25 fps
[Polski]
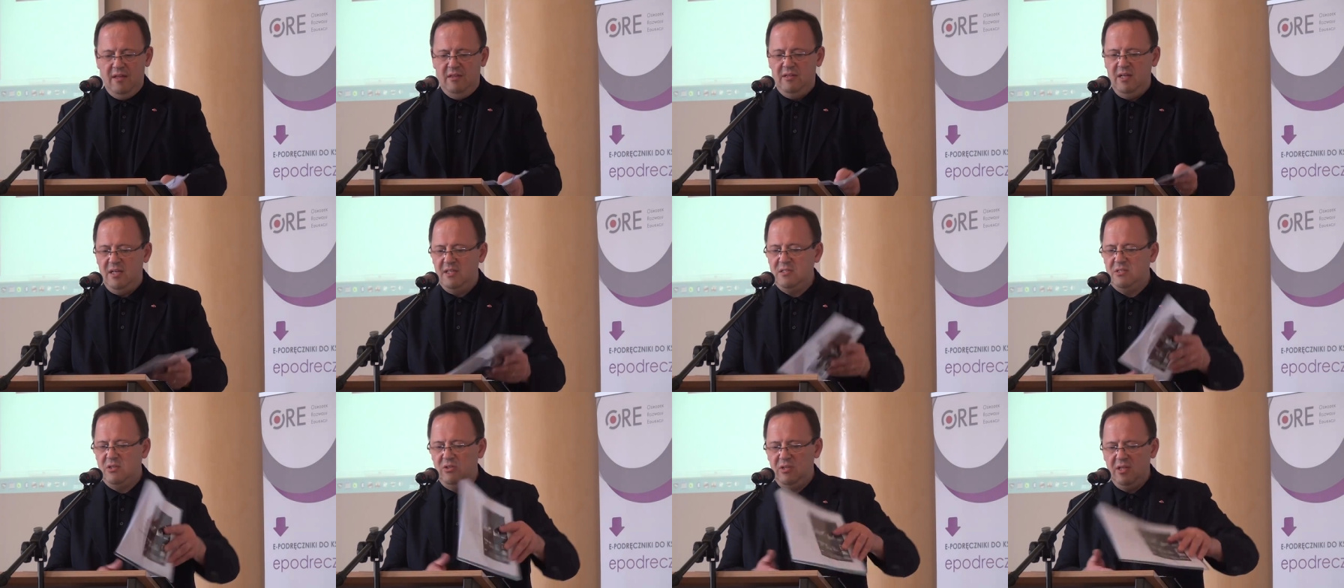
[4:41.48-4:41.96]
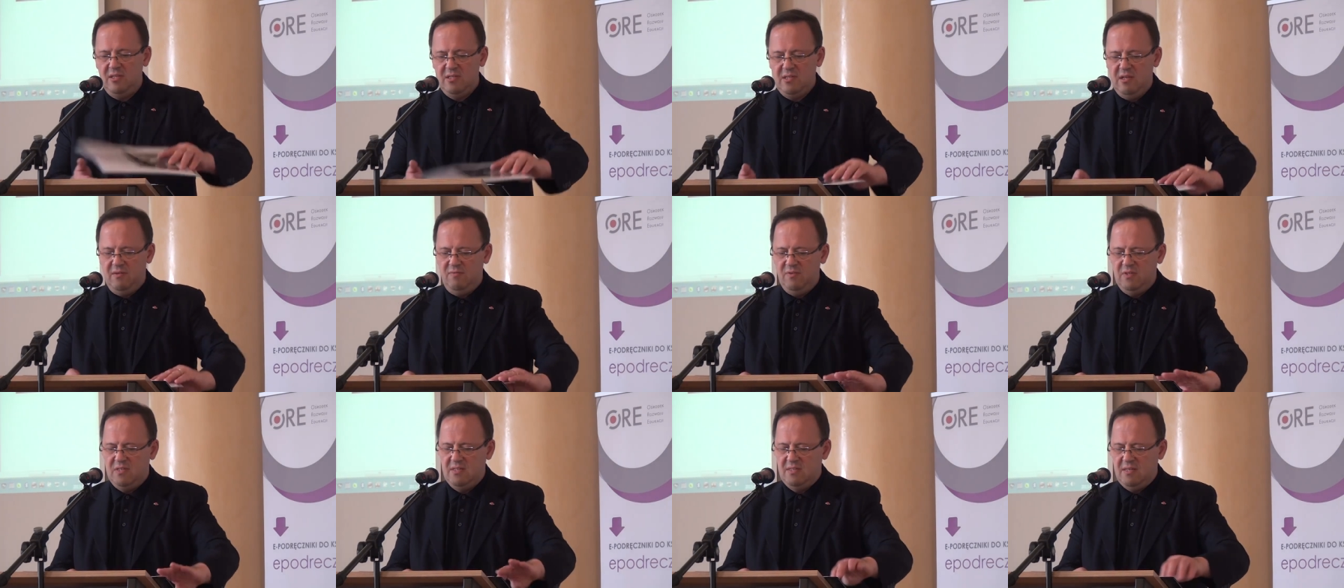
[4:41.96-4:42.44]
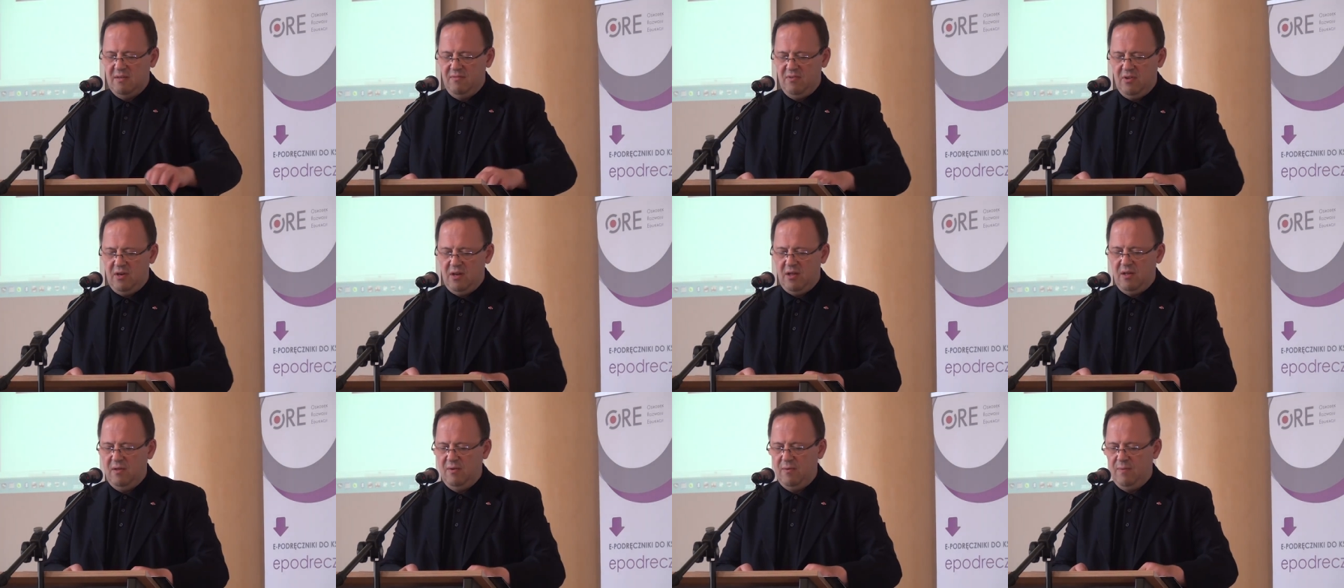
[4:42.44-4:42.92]
Teraz co te serwisy
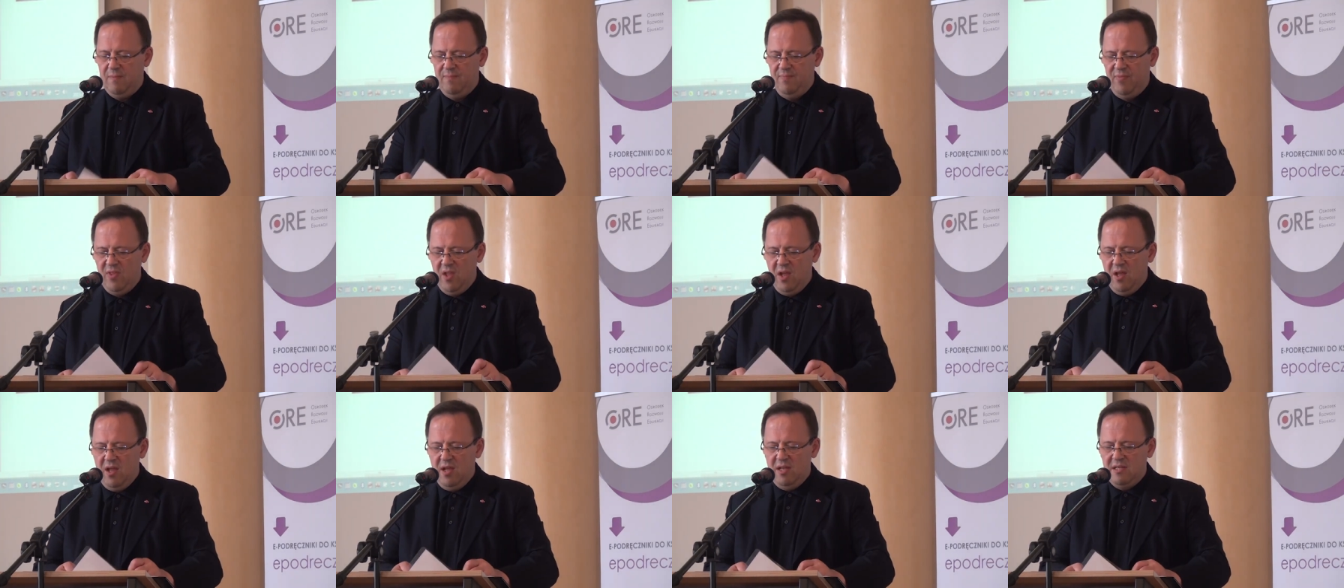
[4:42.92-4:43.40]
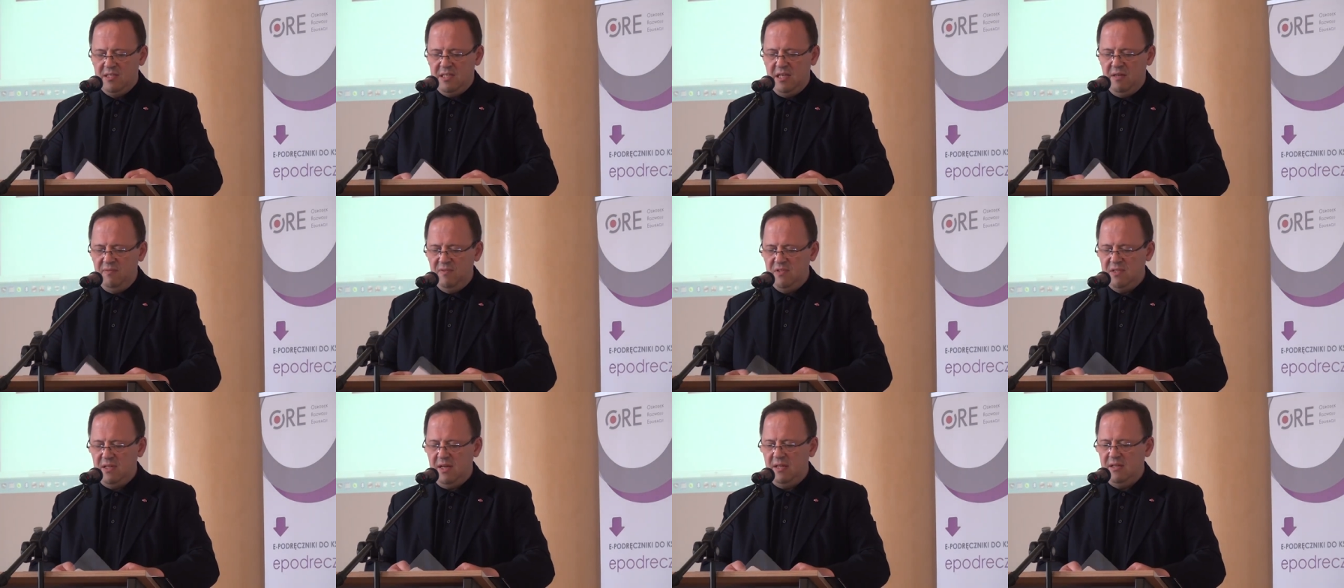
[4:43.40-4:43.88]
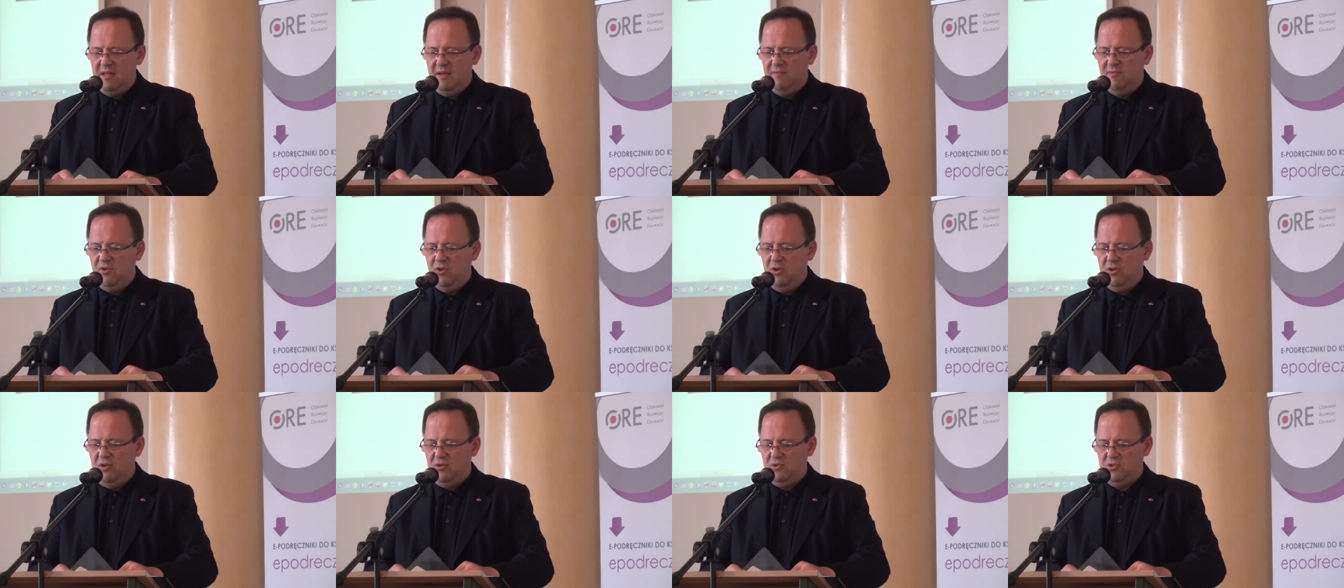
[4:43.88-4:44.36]
zawierają? Serwis Radia
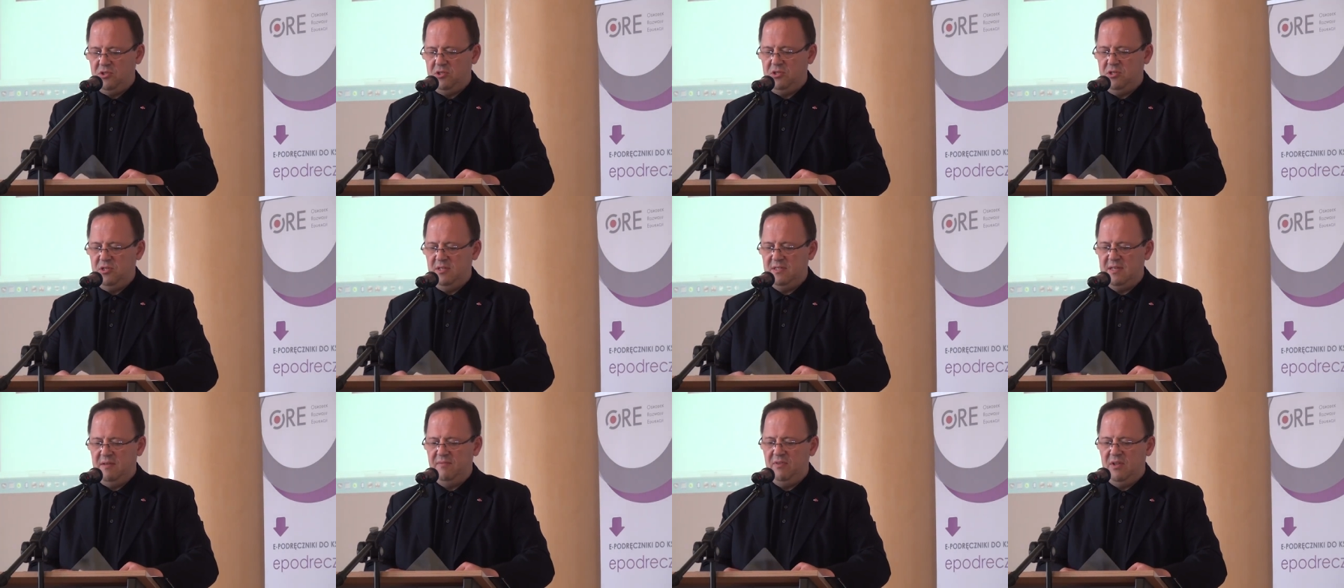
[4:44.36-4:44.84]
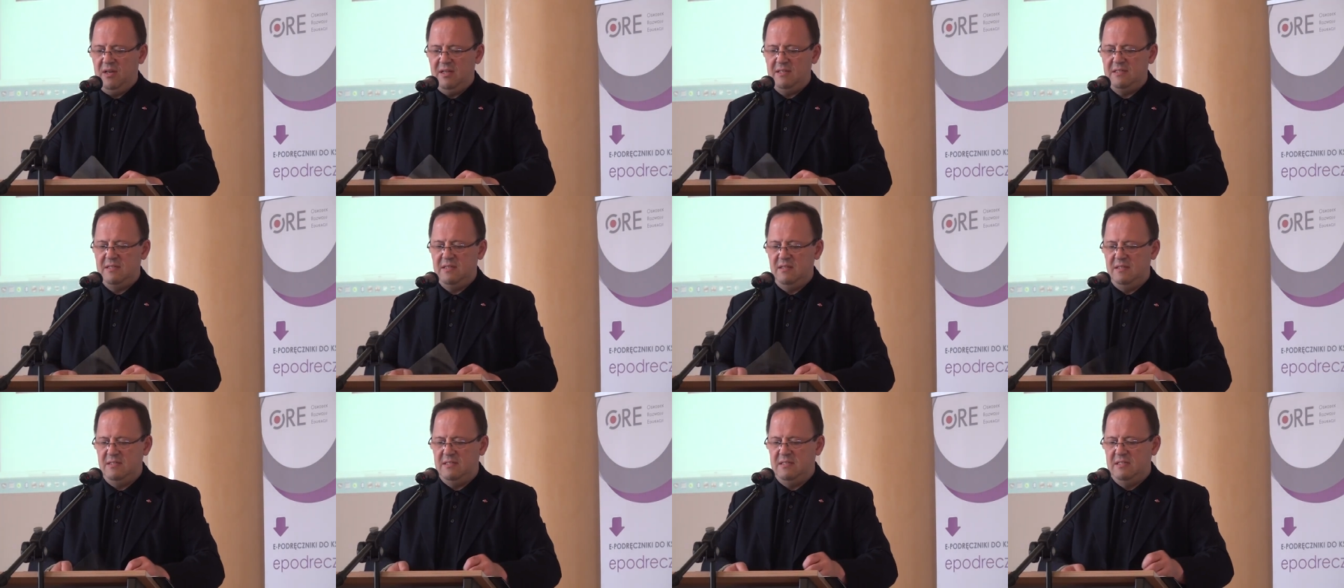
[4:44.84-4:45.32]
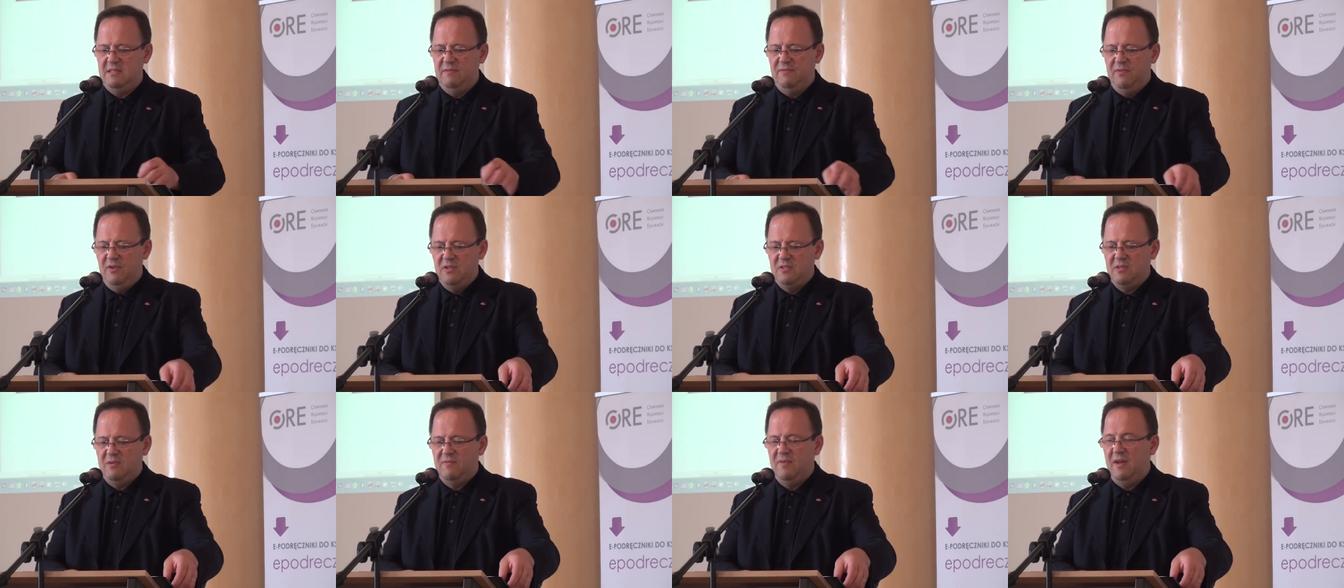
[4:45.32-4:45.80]
Wolności zawiera
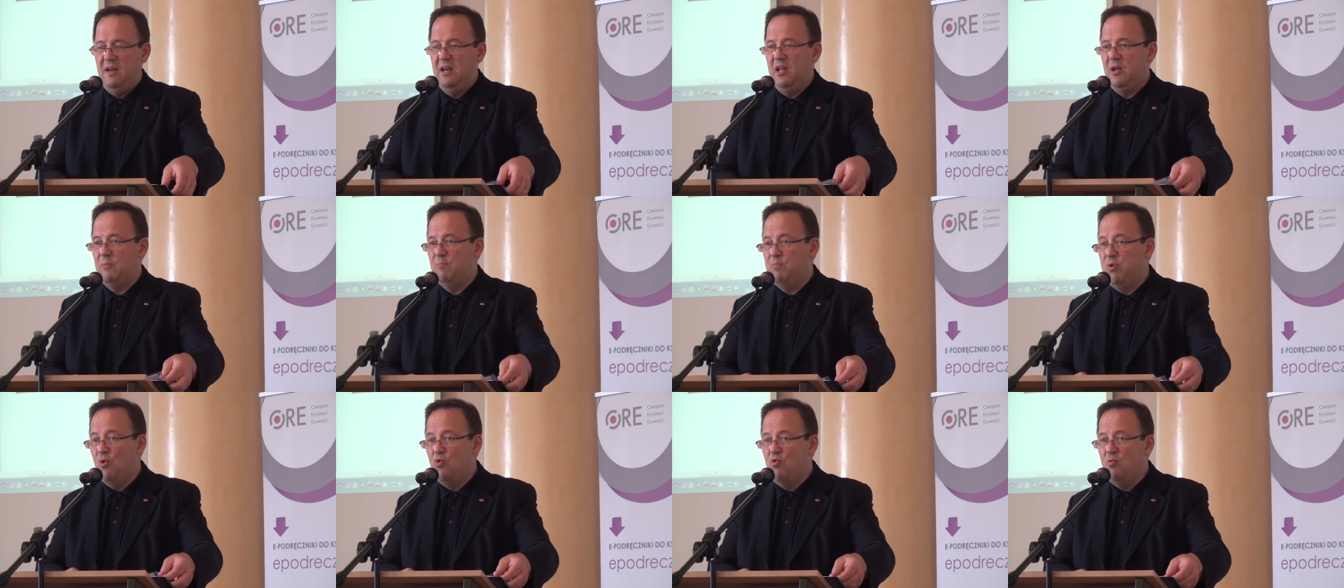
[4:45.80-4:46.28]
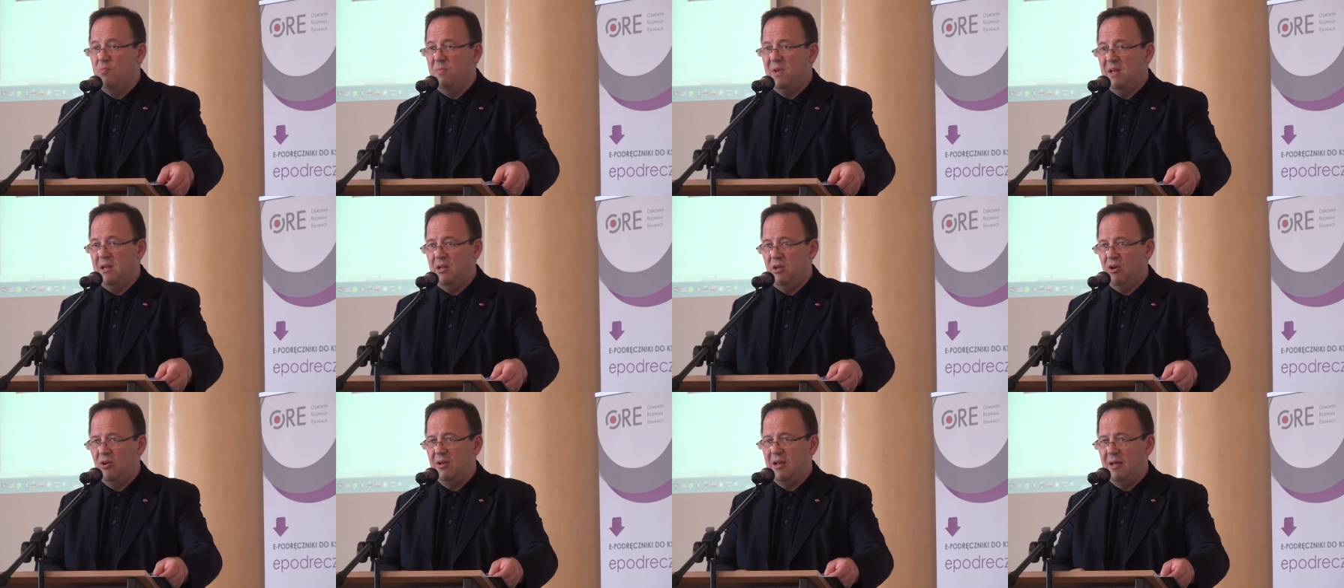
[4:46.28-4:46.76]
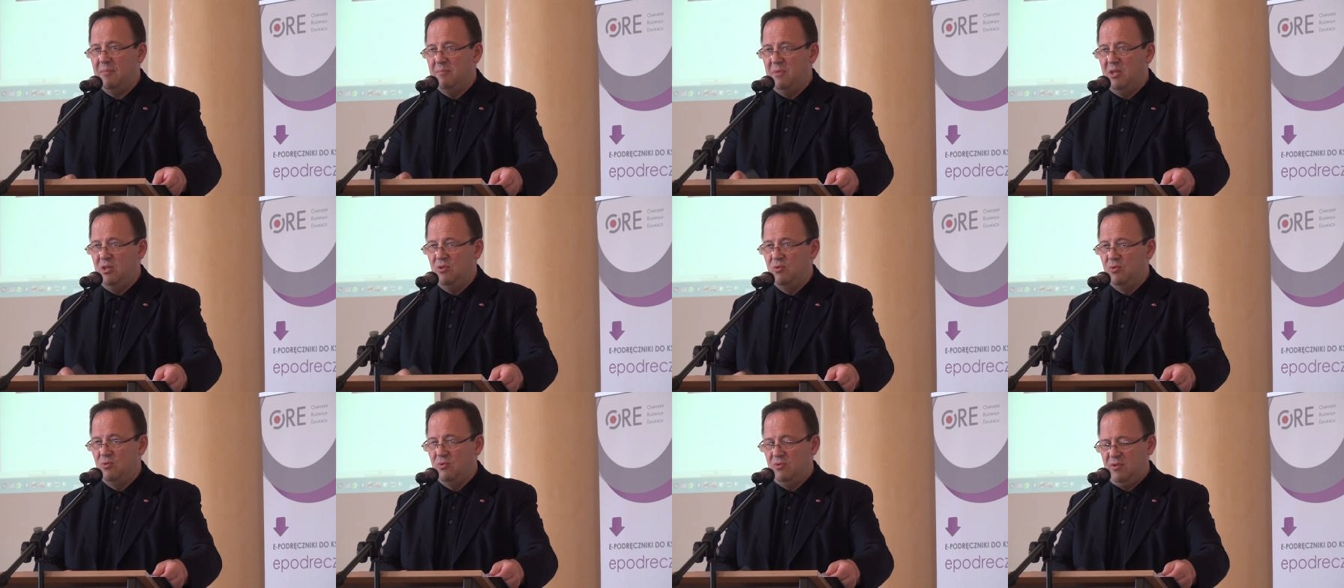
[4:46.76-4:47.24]
scyfryzowanych pół miliona
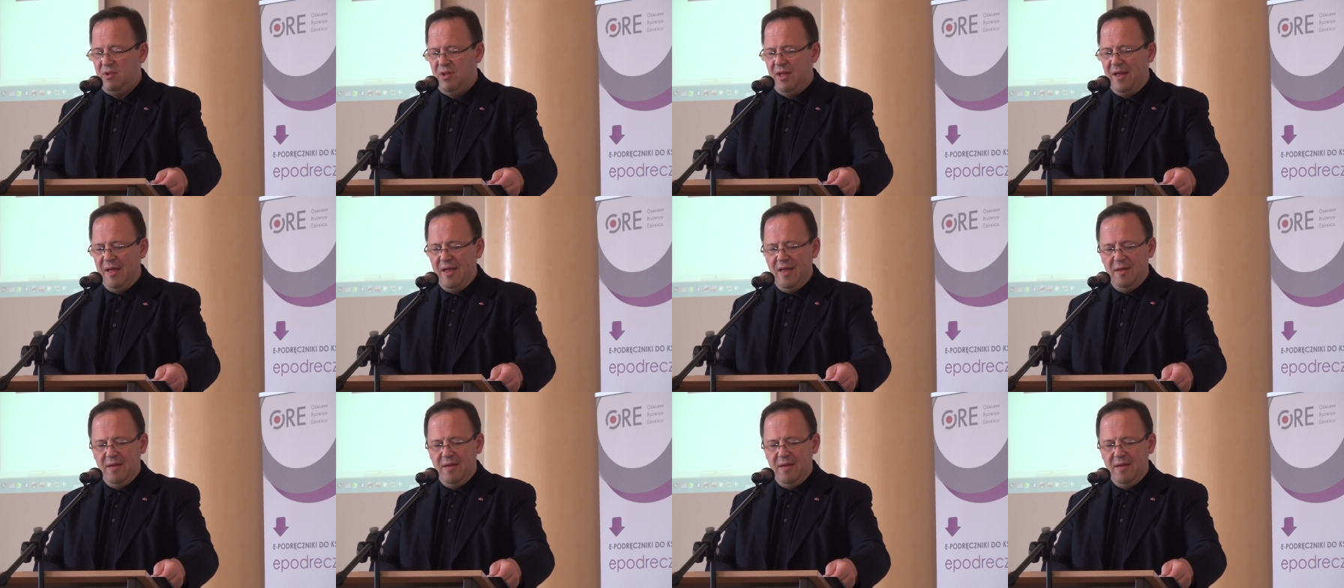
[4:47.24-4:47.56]
minut